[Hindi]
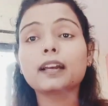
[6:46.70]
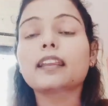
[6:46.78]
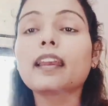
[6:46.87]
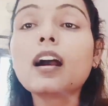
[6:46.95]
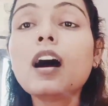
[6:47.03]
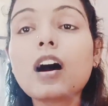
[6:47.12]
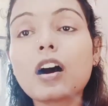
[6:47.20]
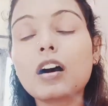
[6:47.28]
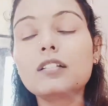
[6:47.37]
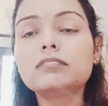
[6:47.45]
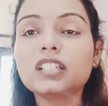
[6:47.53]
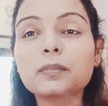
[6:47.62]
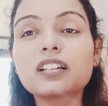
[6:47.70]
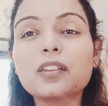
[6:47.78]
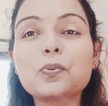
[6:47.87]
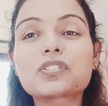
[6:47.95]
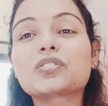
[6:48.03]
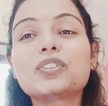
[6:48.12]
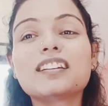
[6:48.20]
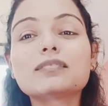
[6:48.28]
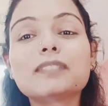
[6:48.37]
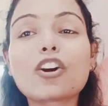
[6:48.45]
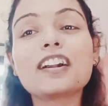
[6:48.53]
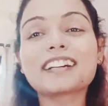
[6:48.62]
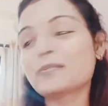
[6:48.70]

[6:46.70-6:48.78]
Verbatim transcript: करके डीएम करके पूछ सकते हो यार मैं कॉन्टैक्ट